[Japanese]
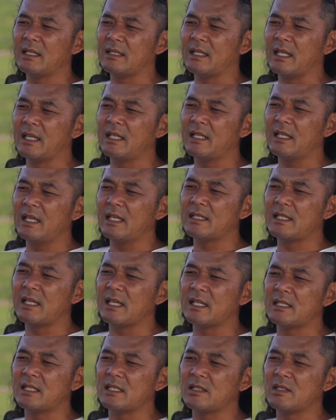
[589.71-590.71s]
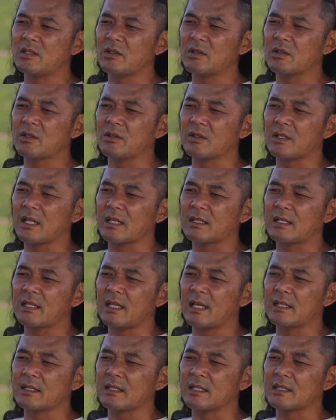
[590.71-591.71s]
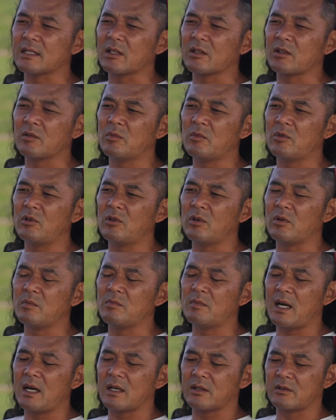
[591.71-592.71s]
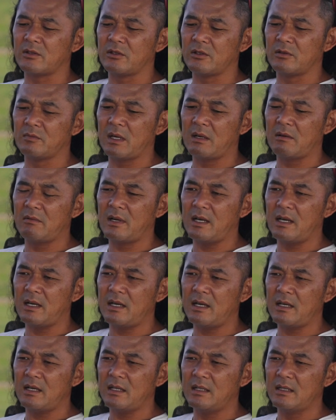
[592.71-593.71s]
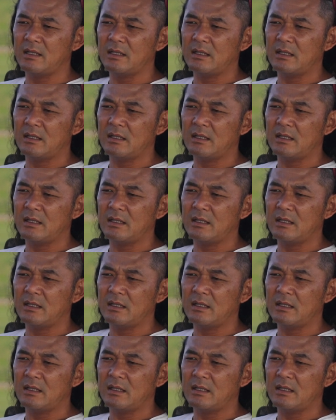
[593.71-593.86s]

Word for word: できない精神状況だったんですけども、まあ、車は